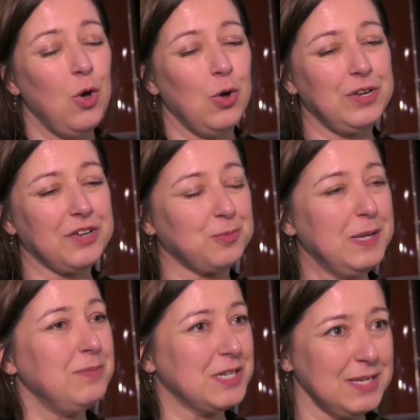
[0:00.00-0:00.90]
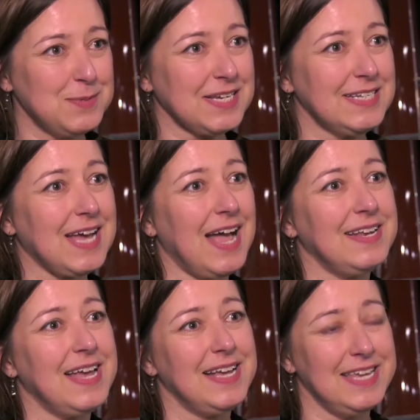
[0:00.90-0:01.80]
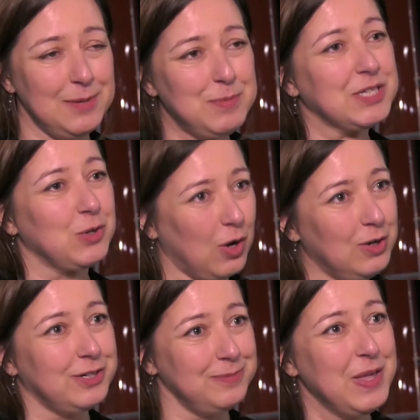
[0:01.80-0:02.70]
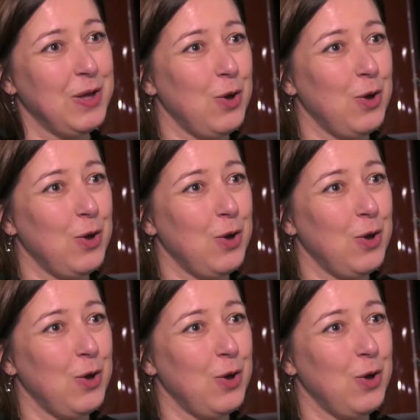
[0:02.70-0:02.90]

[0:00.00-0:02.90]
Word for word: und da spielen Betriebsräte eine erhebliche Rolle